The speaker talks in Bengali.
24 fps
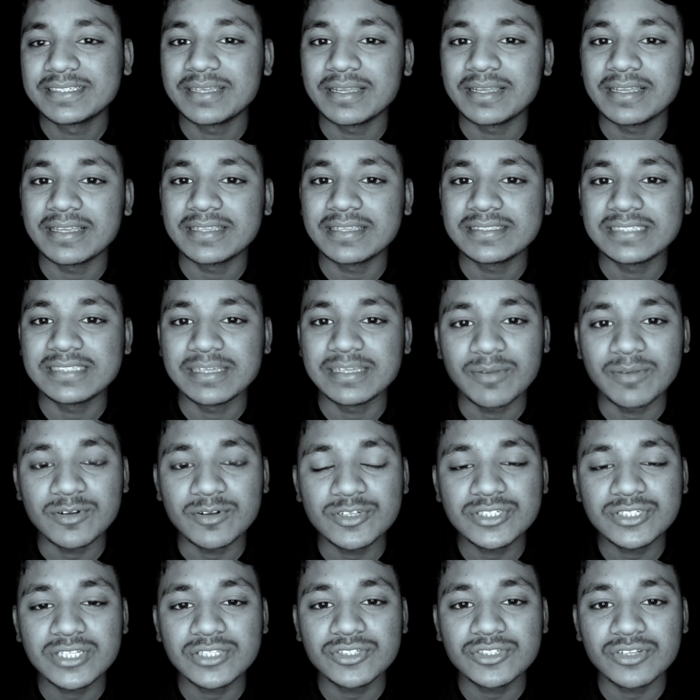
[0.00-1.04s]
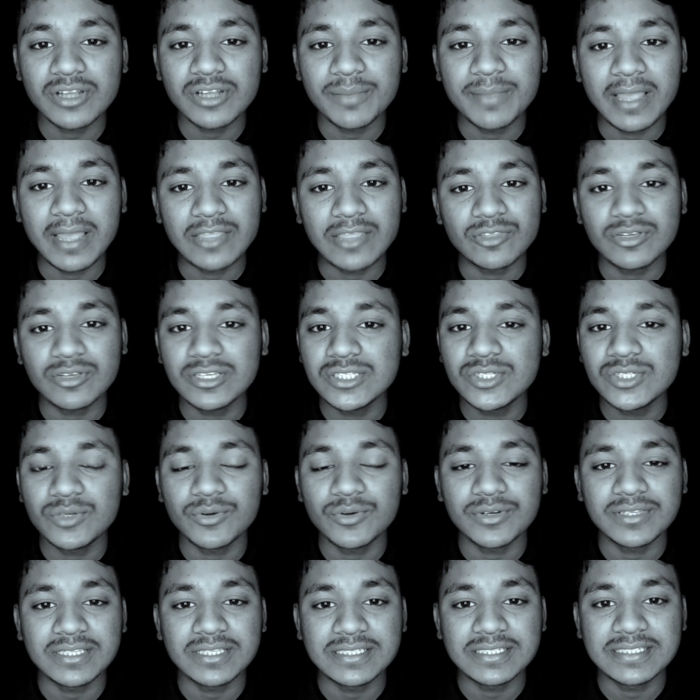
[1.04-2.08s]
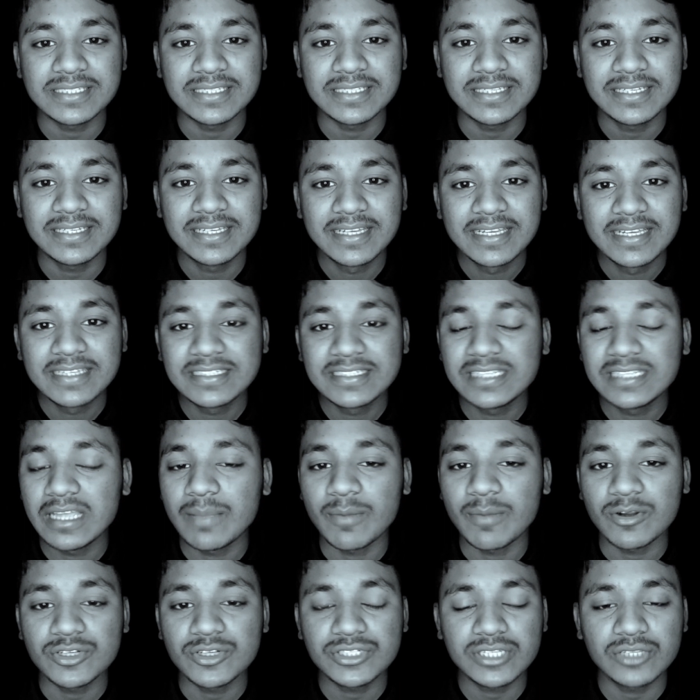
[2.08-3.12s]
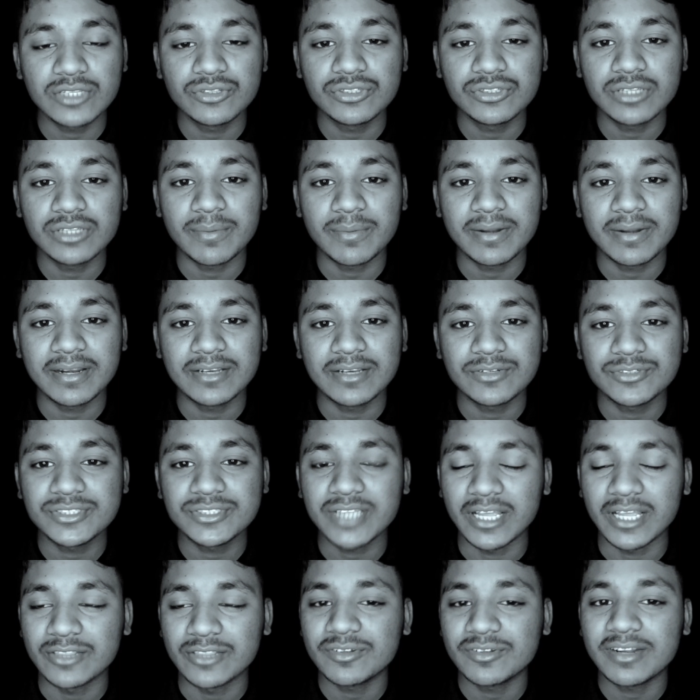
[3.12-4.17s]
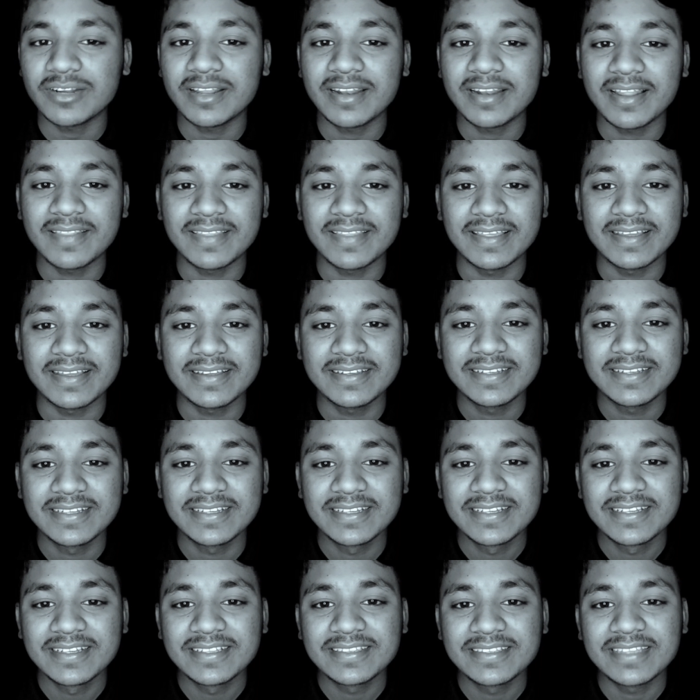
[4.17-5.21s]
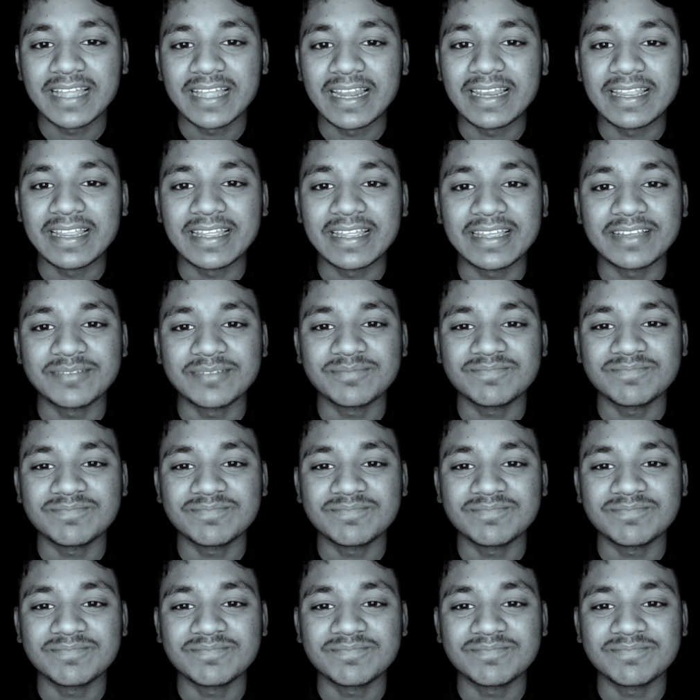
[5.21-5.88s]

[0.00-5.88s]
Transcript: যে যে মানুষটার জন্য আমি এত কিছু করতেছি সেই মানুষটা যদি আমার একটু সান্ত্বনা না দেয় তাহলে